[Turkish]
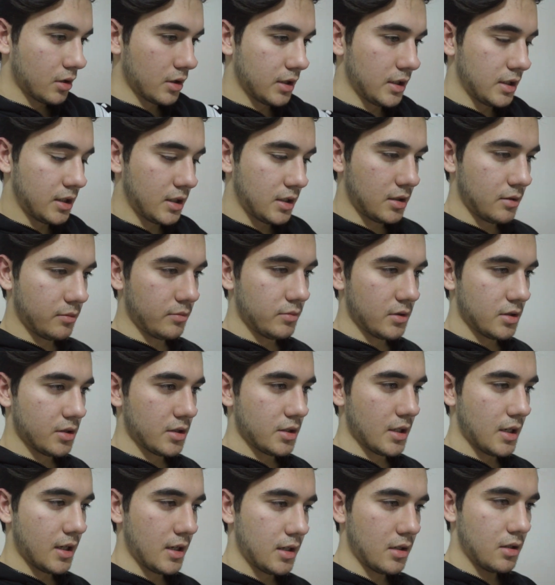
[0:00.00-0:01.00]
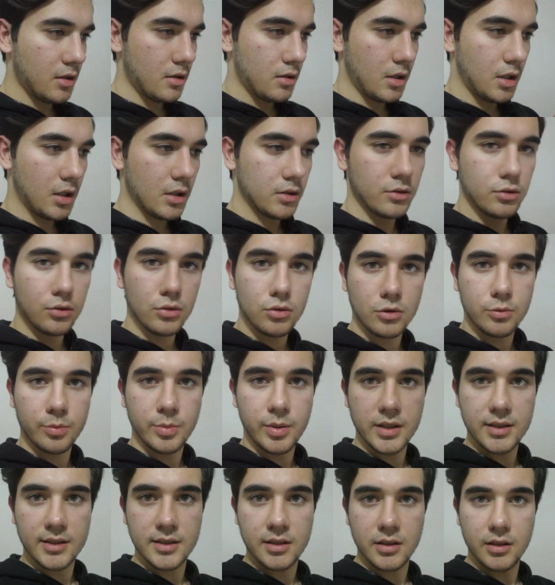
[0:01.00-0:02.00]
Gittiğimiz yerler Altınoluk
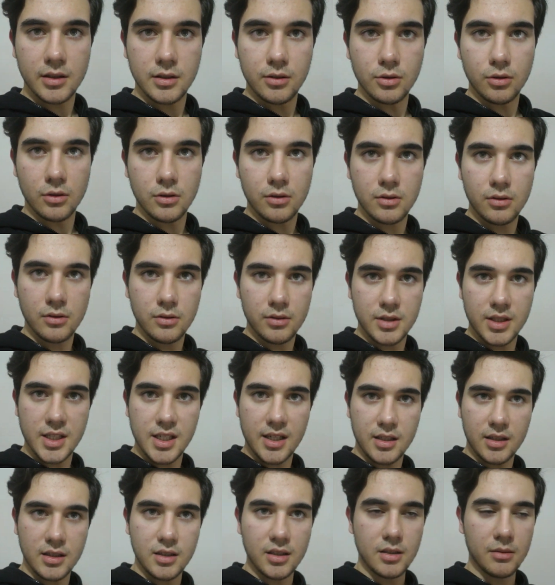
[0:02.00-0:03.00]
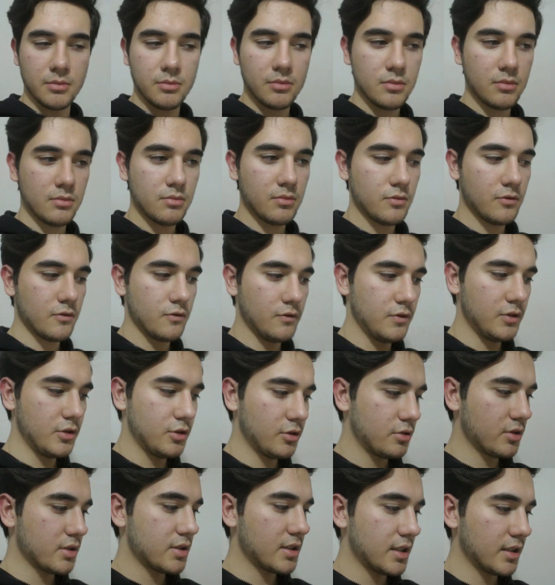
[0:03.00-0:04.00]
Pazarı'ydı o çektiğim.
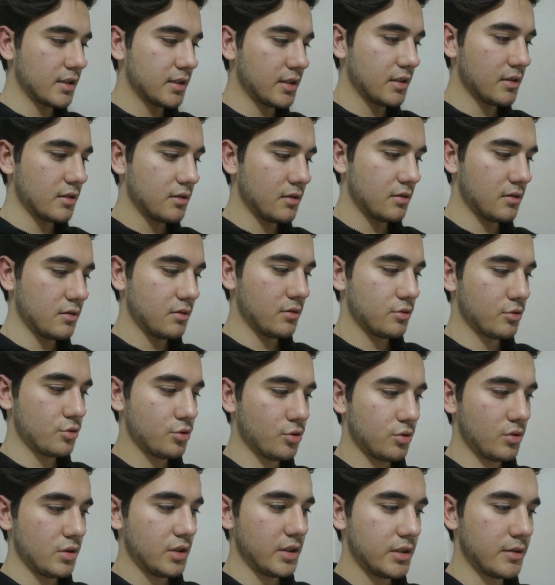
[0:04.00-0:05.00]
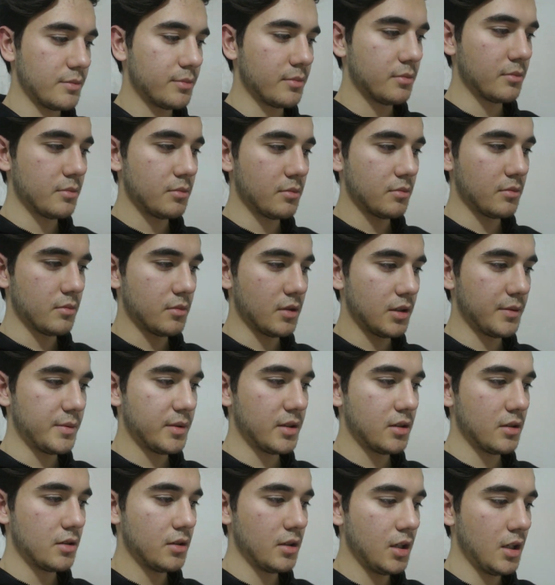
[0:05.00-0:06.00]
Videoda zaten söylerim
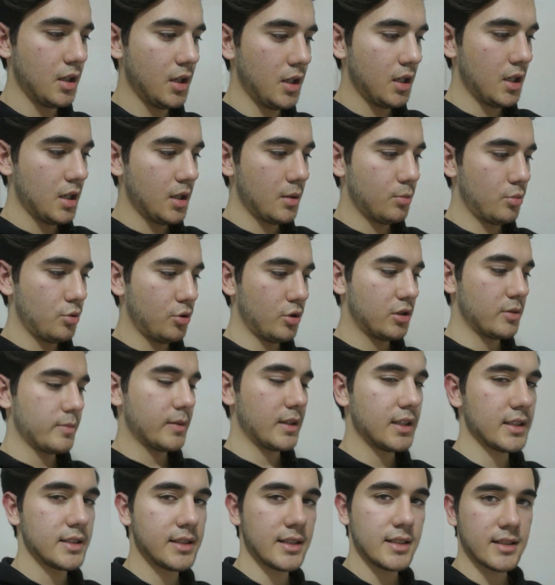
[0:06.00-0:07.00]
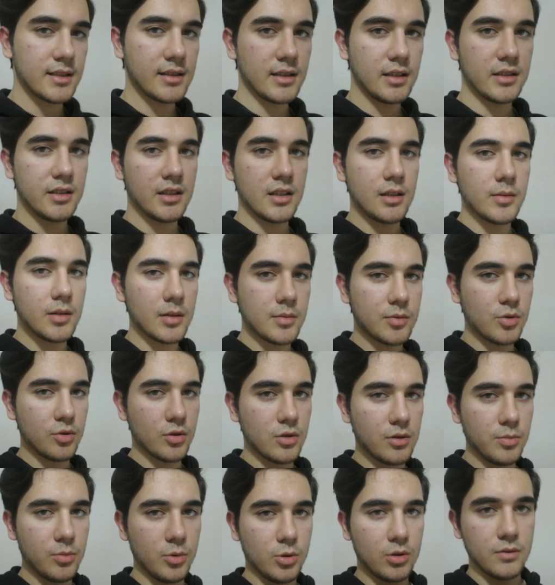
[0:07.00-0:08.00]
ama Büyük ihtimalle ses kaydı yapmam
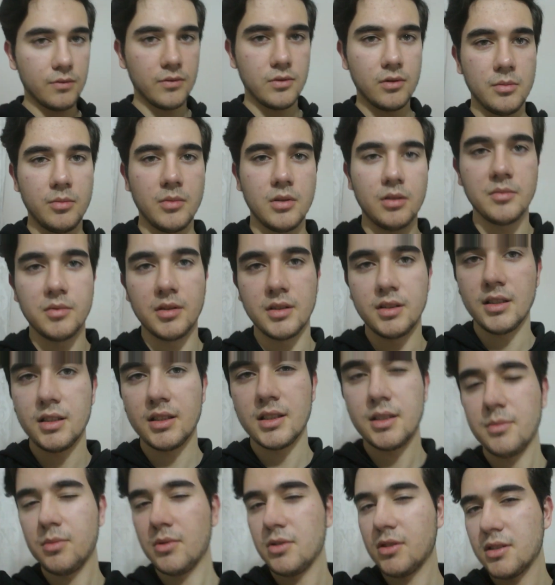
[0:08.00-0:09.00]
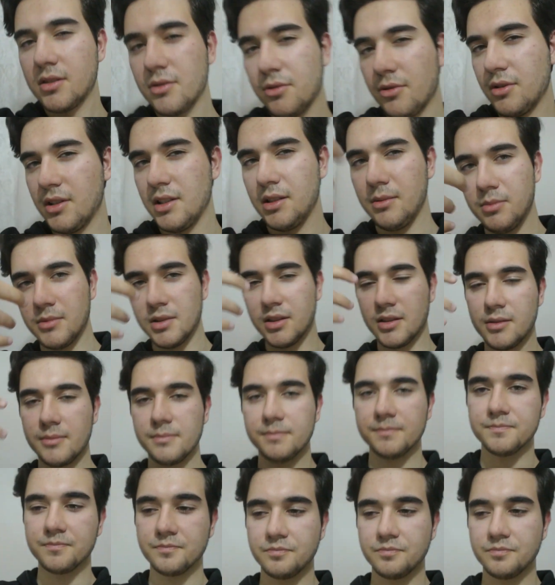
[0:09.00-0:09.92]
çünkü mikrofonum yanımda değil. Şimdi söyleyeyim dedim.